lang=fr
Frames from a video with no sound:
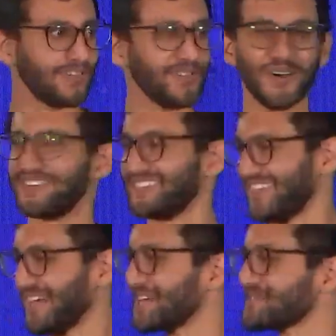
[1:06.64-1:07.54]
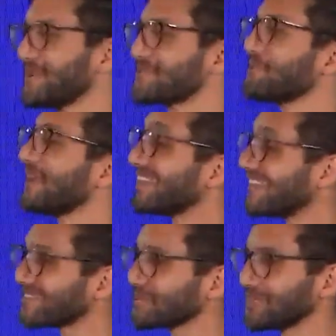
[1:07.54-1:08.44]
Non, c'est parce que ma
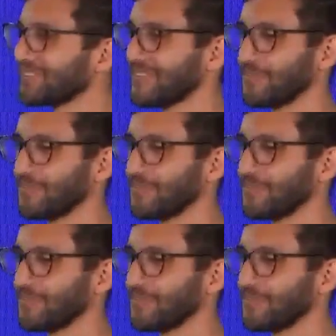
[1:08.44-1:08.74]
thèse consiste